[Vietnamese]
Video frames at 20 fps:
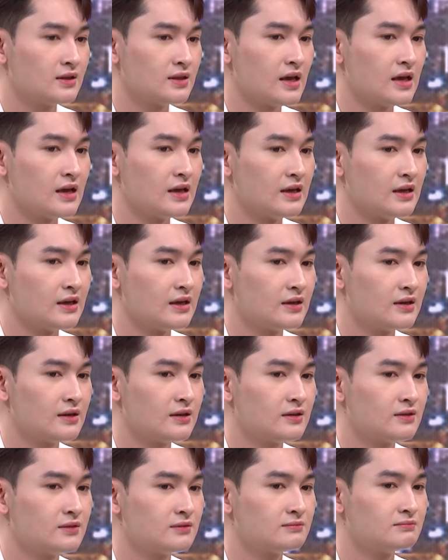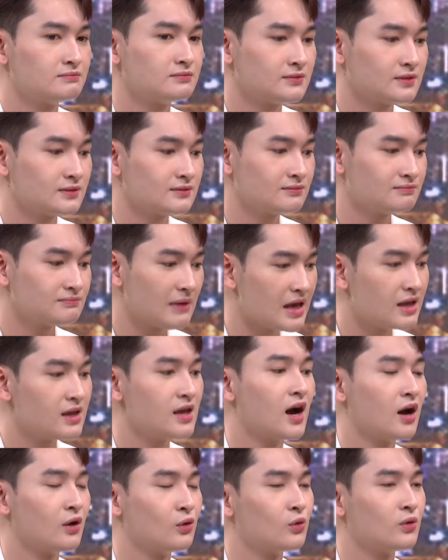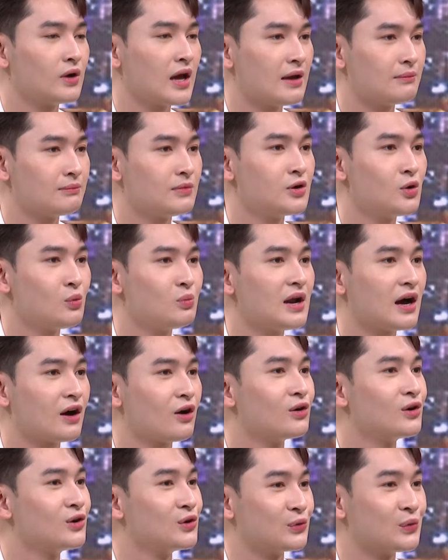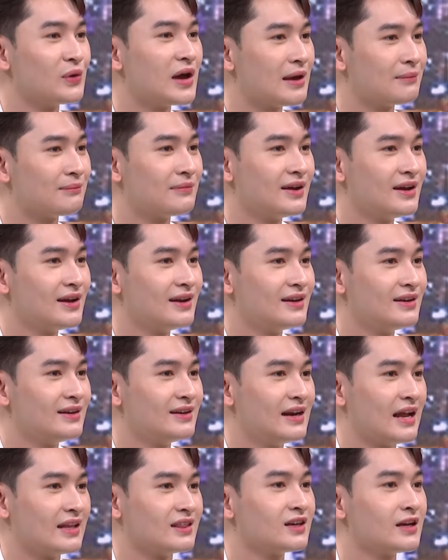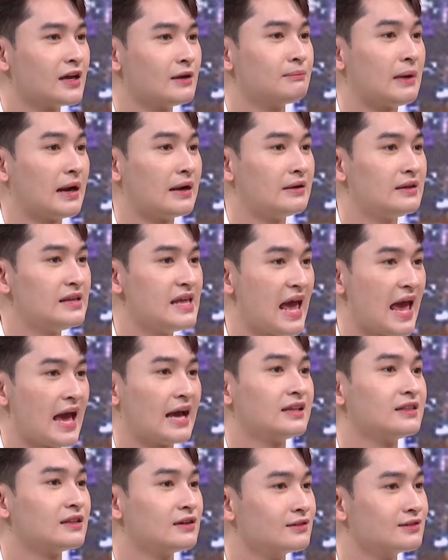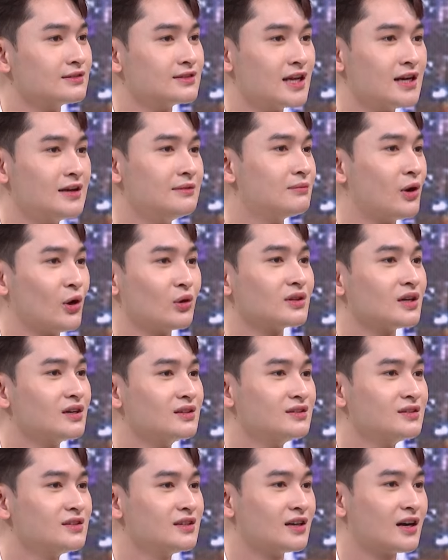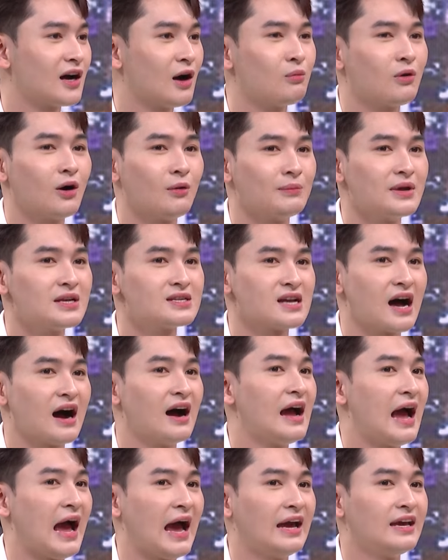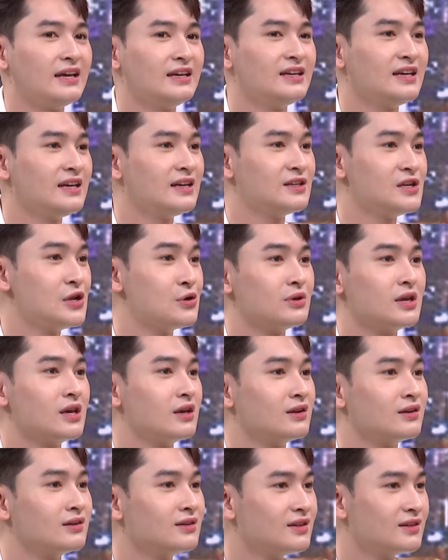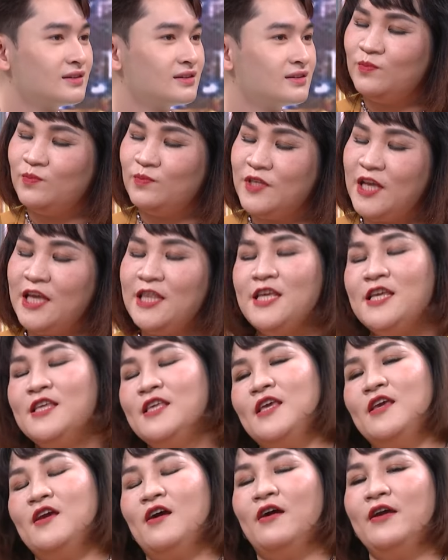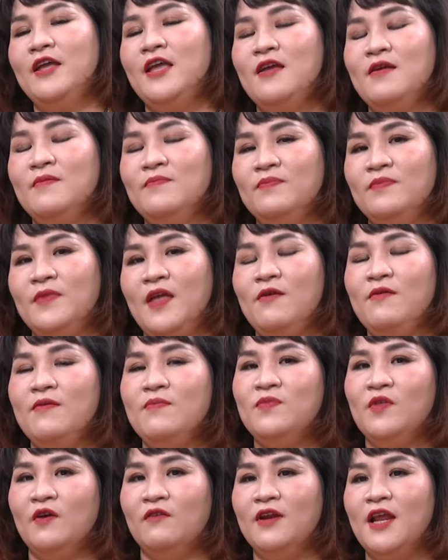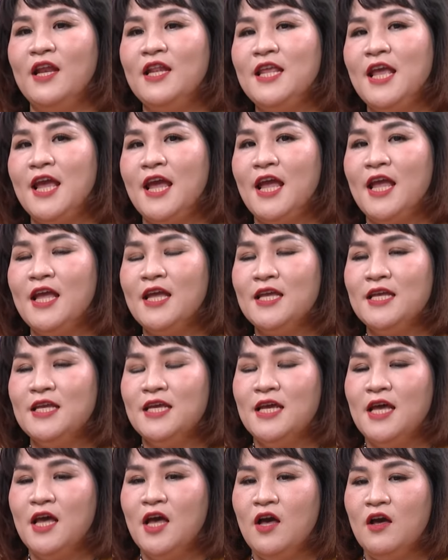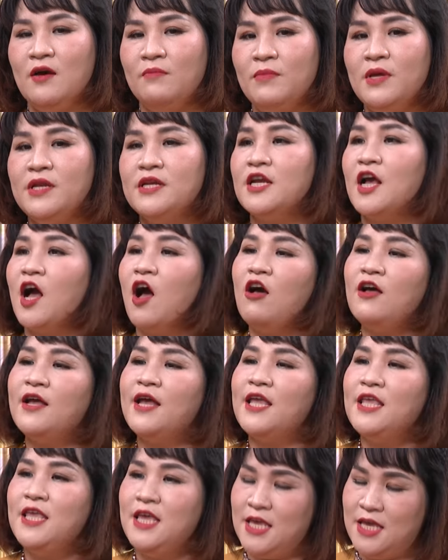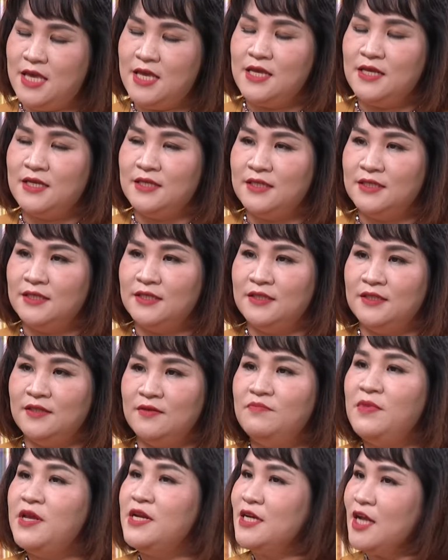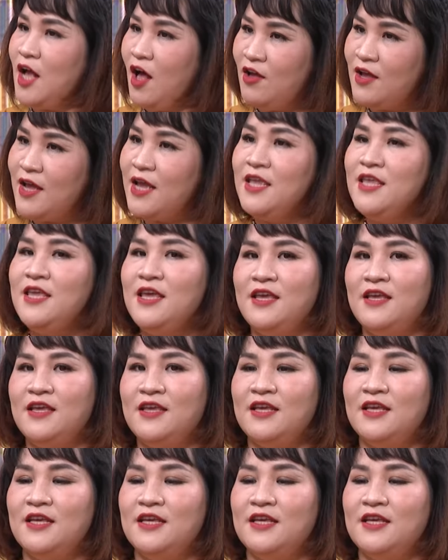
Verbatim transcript: thì bây giờ luôn em mới đúng là con người của em là tức nghĩa mạnh dạng tự tin mọi thứ không còn biết sợ hãi điều gì nữa vậy thì chị hỏi em theo em tự đánh giá mình có cái gì mình có cái gì